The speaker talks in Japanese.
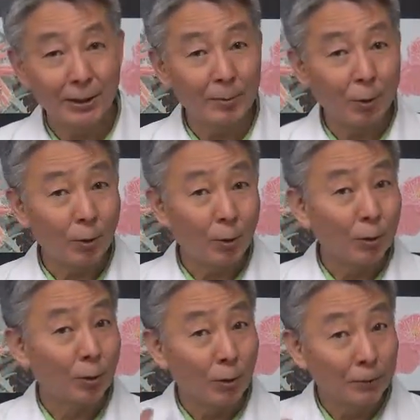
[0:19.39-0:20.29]
でも
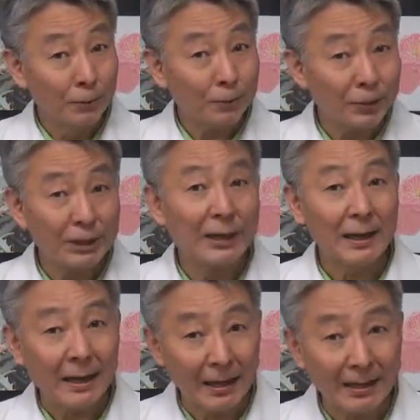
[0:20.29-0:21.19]
この冬に
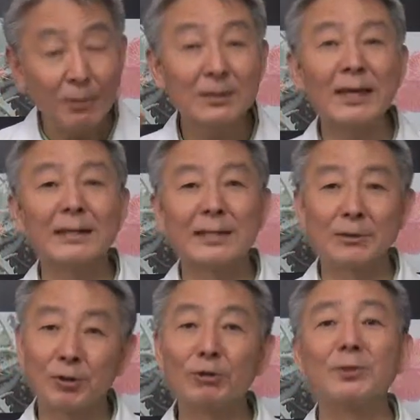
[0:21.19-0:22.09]
花を咲かせ
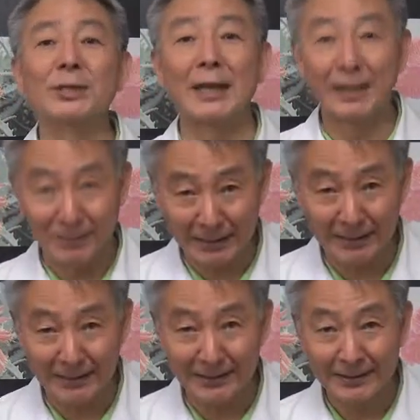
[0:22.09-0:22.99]
る植物がありま
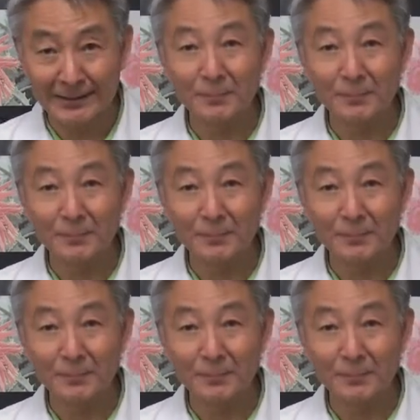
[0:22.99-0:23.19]
す